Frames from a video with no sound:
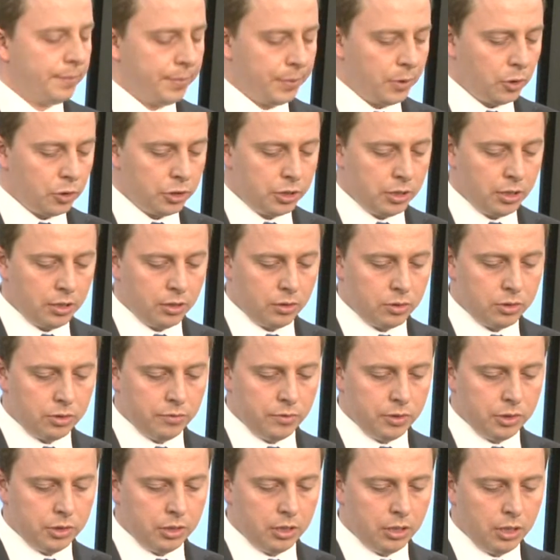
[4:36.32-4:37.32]
to się
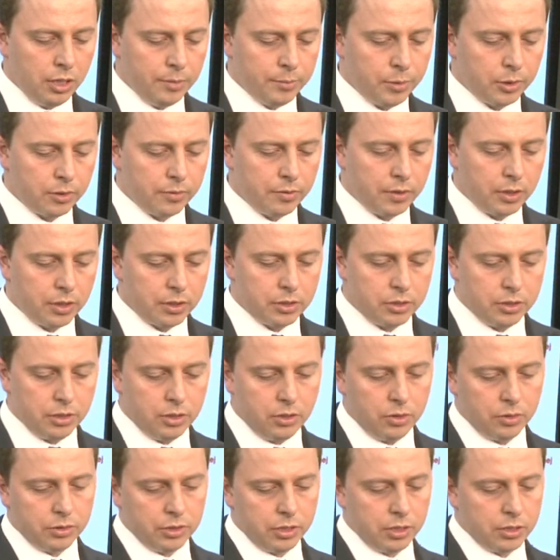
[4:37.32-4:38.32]
oczywiście nie potwierdzi,
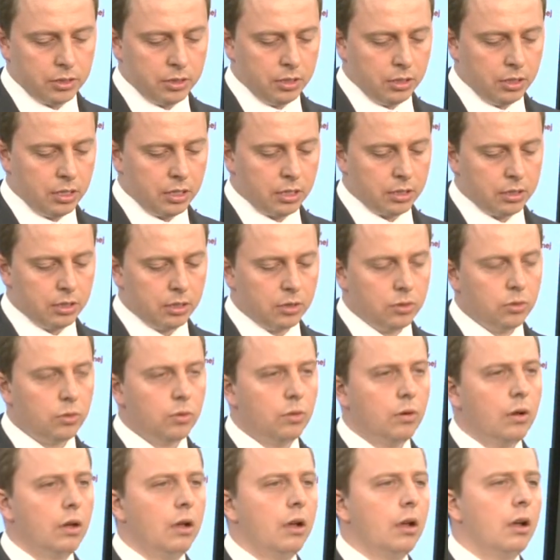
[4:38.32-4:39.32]
chociaż ten
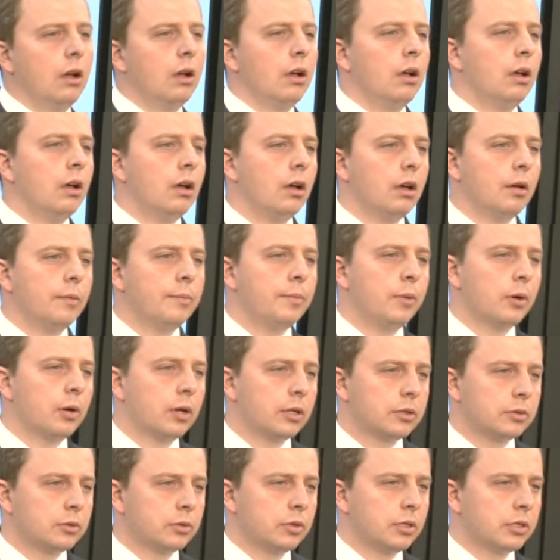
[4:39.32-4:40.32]
artykuł
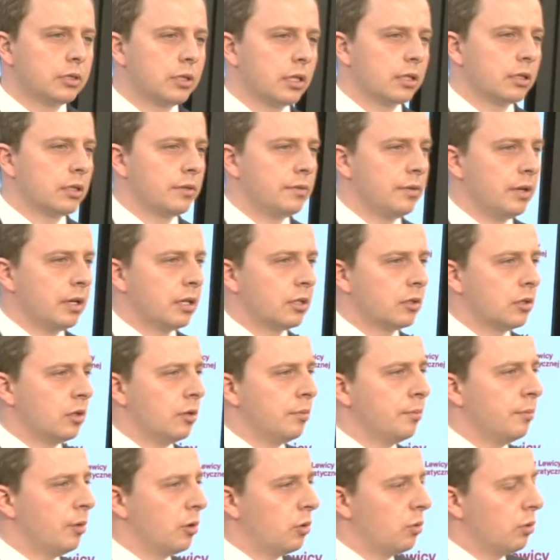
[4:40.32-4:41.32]
pokazuje, że tak de
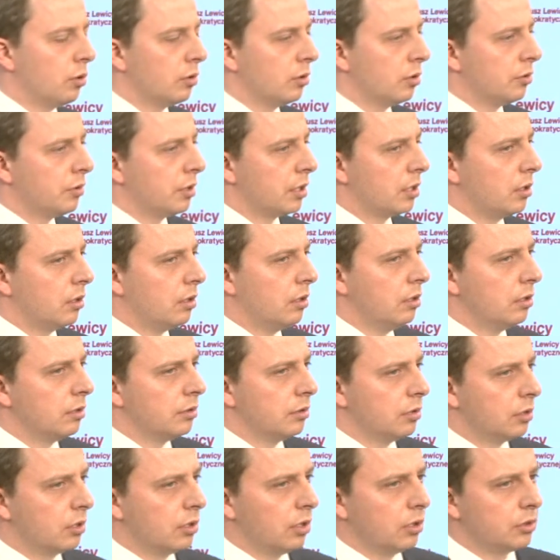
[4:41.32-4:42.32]
facto mogło do tego
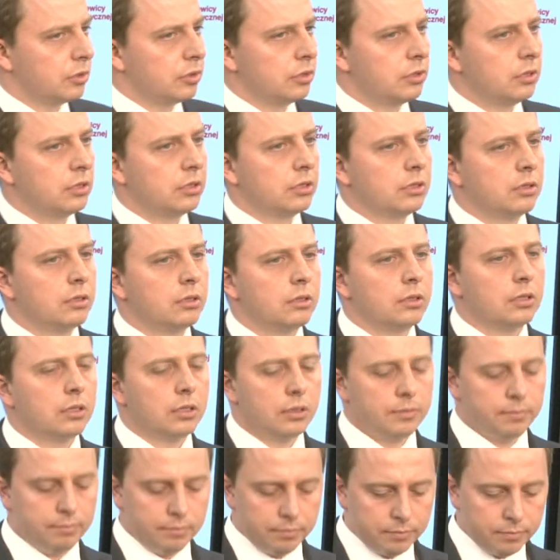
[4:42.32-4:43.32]
dochodzić.
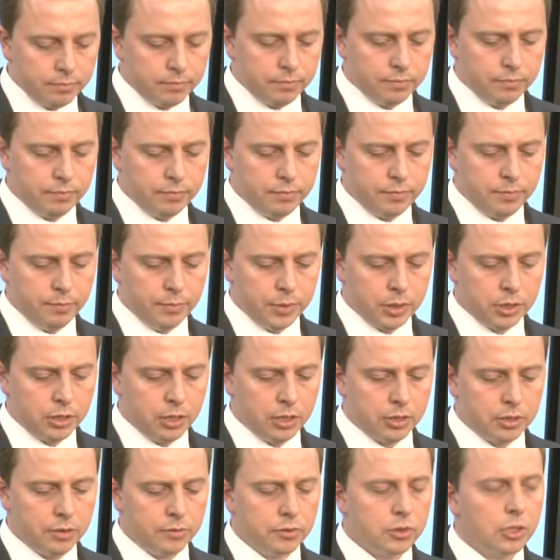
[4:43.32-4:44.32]

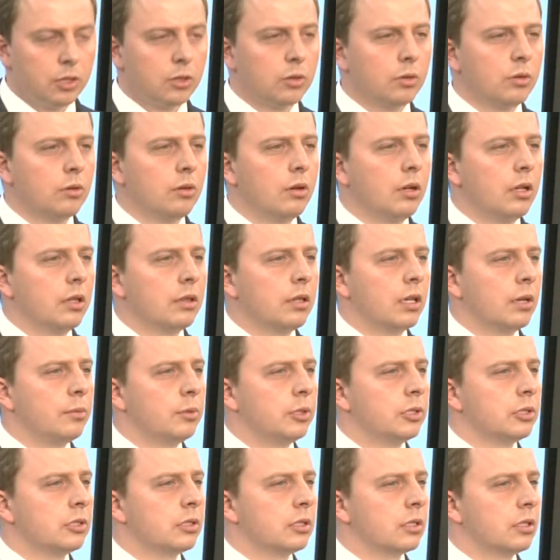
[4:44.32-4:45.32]
Myślę, że w ciągu
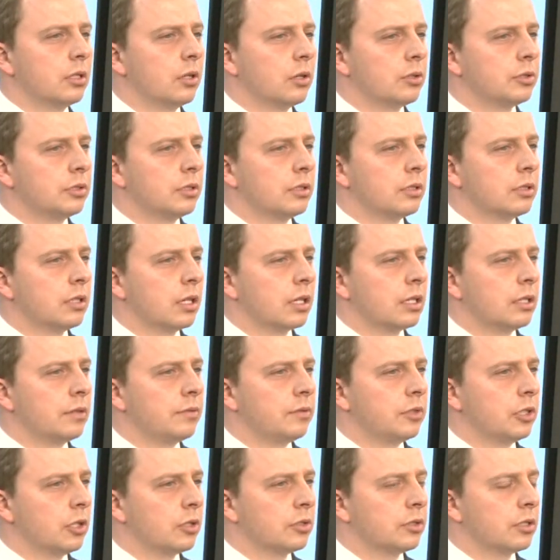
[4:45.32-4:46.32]
najbliższych godzin taki
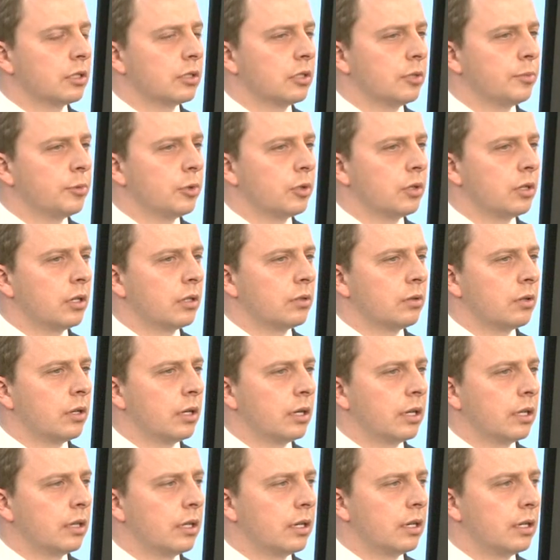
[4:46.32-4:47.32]
wniosek do
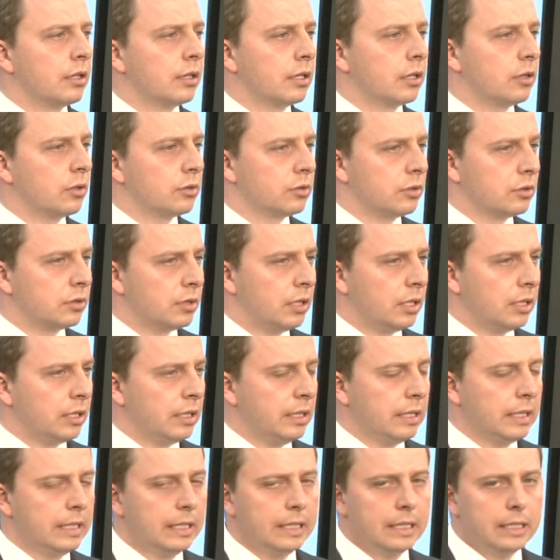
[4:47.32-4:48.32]
prokuratora generalnego
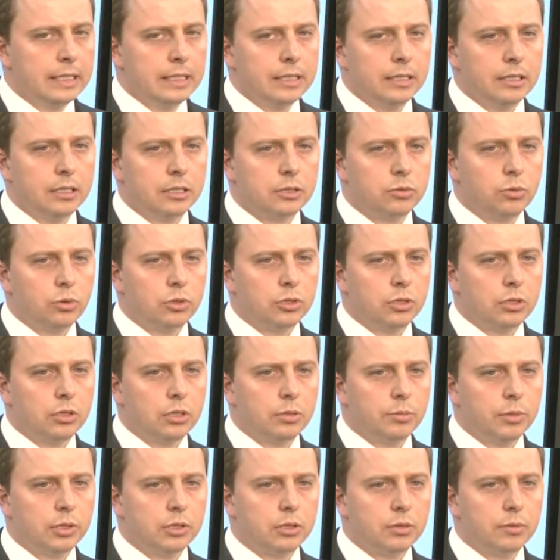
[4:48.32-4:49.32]
zostanie
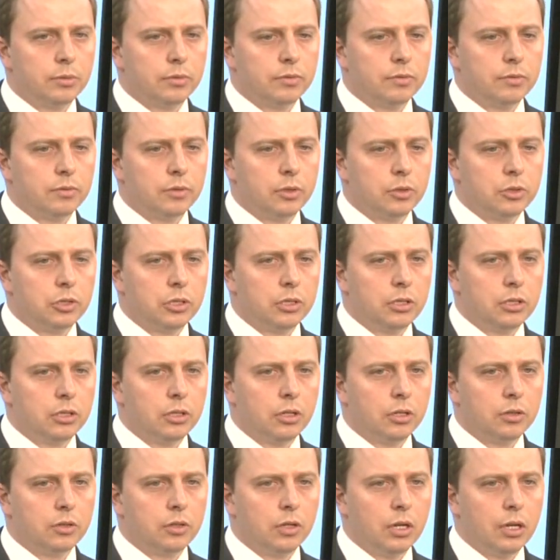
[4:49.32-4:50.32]
złożony i będziemy wnosili
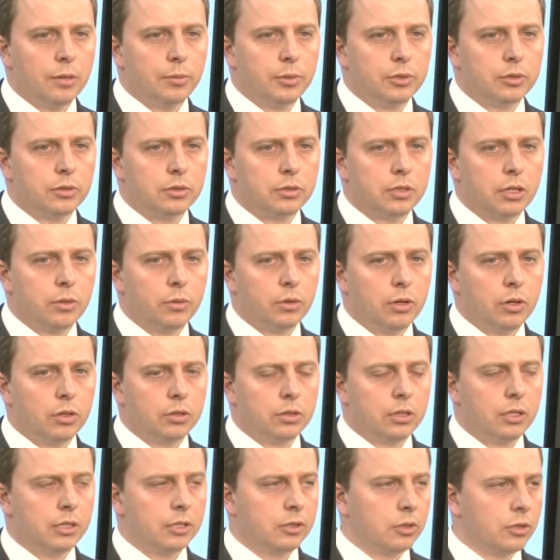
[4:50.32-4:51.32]
o to, aby zostały
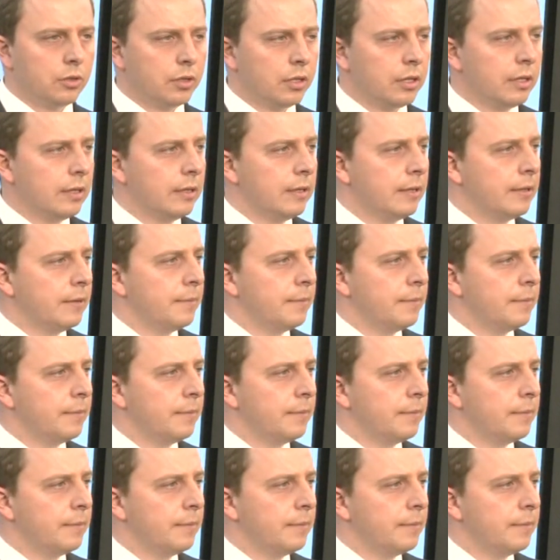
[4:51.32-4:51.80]
odtajnione